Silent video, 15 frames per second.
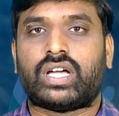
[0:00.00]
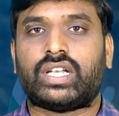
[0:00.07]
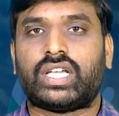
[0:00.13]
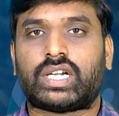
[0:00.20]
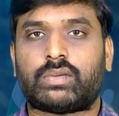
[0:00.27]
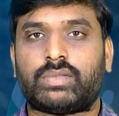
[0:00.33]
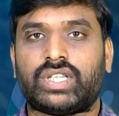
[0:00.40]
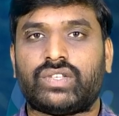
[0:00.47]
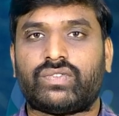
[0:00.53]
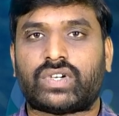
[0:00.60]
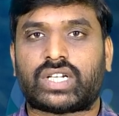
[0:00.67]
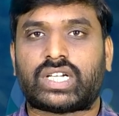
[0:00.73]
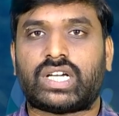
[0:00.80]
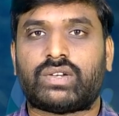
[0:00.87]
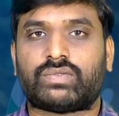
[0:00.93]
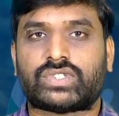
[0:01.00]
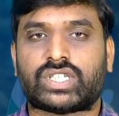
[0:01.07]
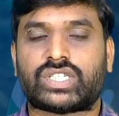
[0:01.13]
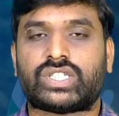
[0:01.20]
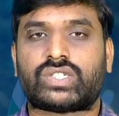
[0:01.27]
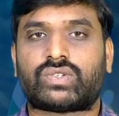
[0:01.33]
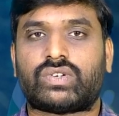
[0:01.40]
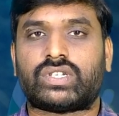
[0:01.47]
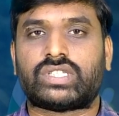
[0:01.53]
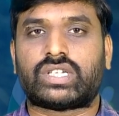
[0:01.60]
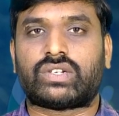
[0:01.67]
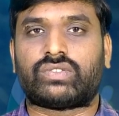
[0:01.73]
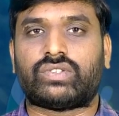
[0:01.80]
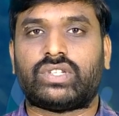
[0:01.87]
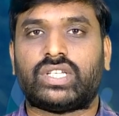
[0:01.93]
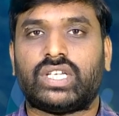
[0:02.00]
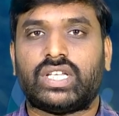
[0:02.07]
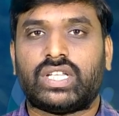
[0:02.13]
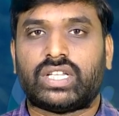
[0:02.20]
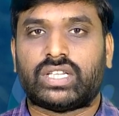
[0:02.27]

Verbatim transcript: అనేక మంది వర్గాలు చర్చించుకోవడం జరుగుతుంది